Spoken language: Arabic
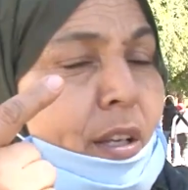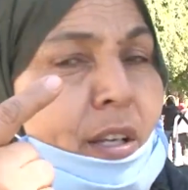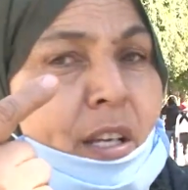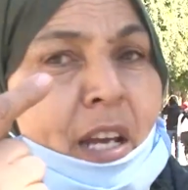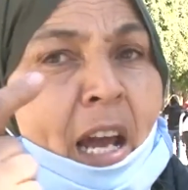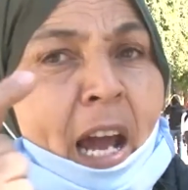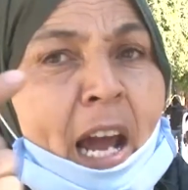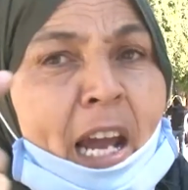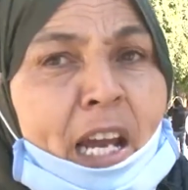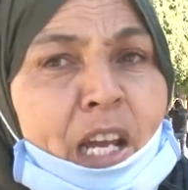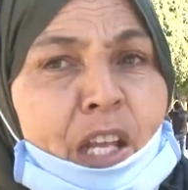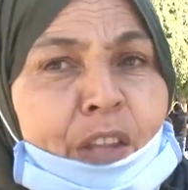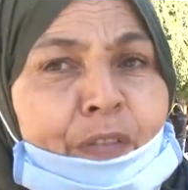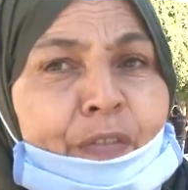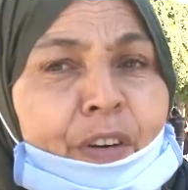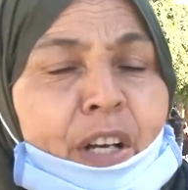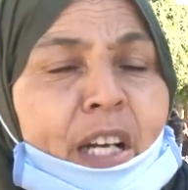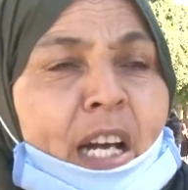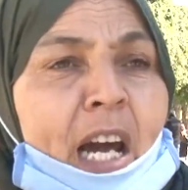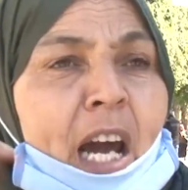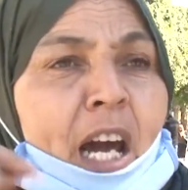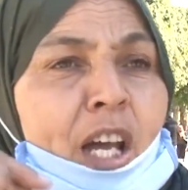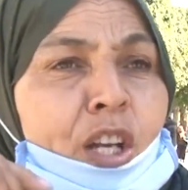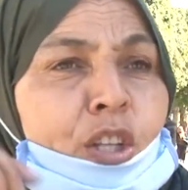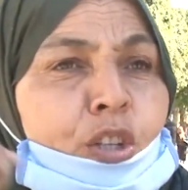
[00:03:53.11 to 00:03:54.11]
يعيط في
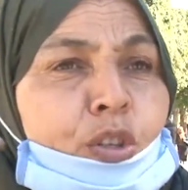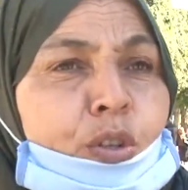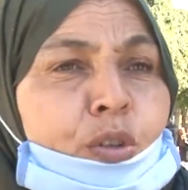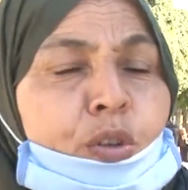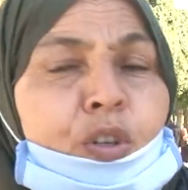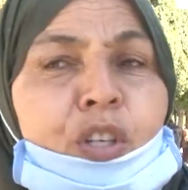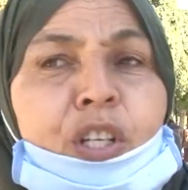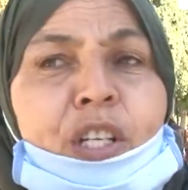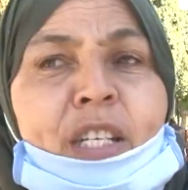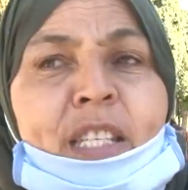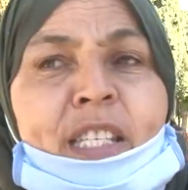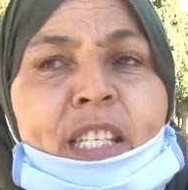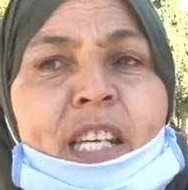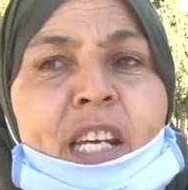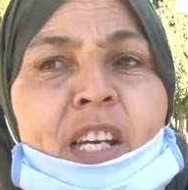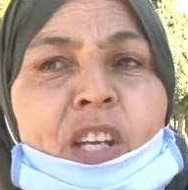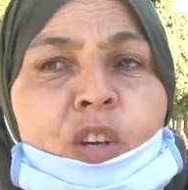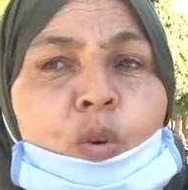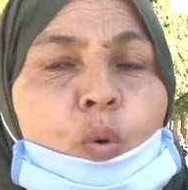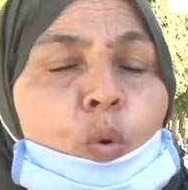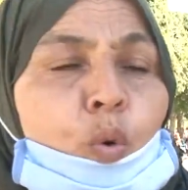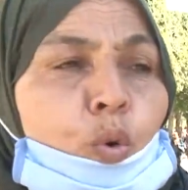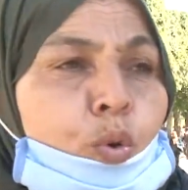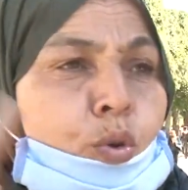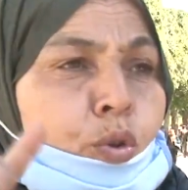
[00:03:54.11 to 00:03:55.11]
الكارت تونيزي
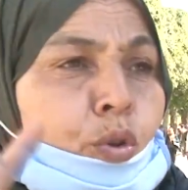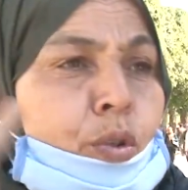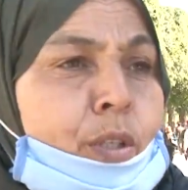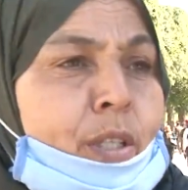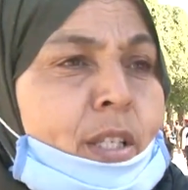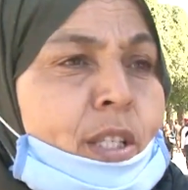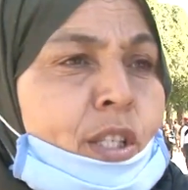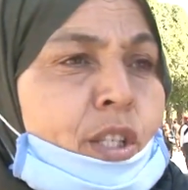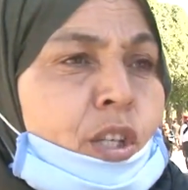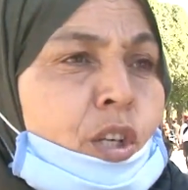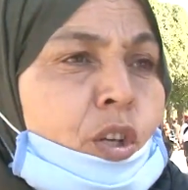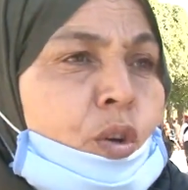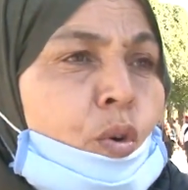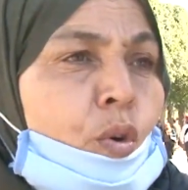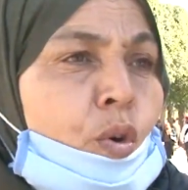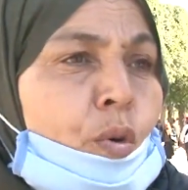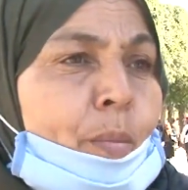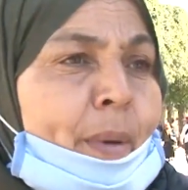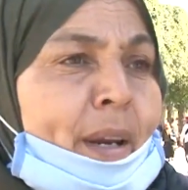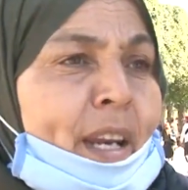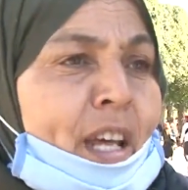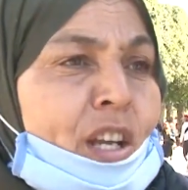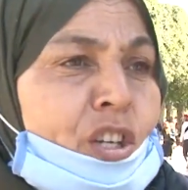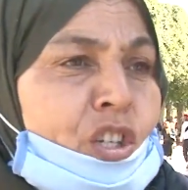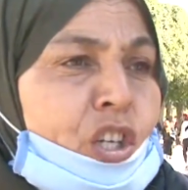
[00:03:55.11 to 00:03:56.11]
نو تونيزي نو
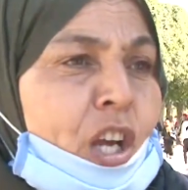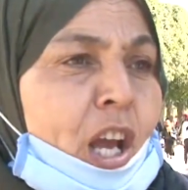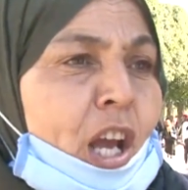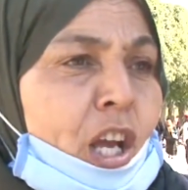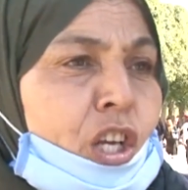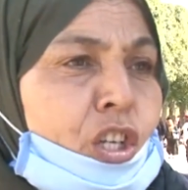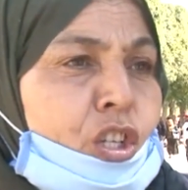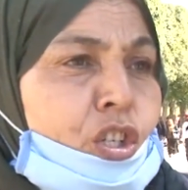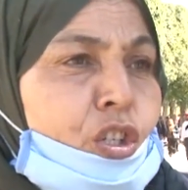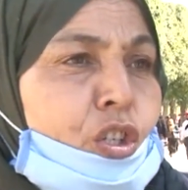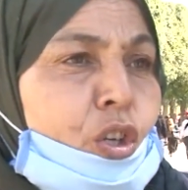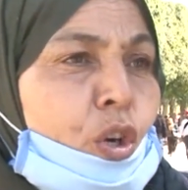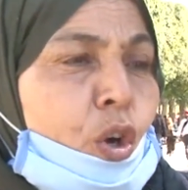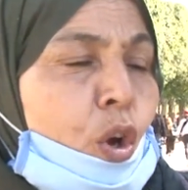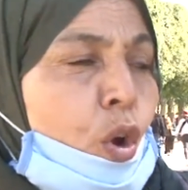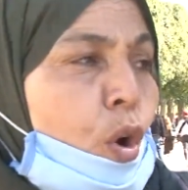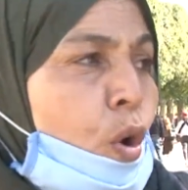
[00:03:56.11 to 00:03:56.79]
ما نرجعش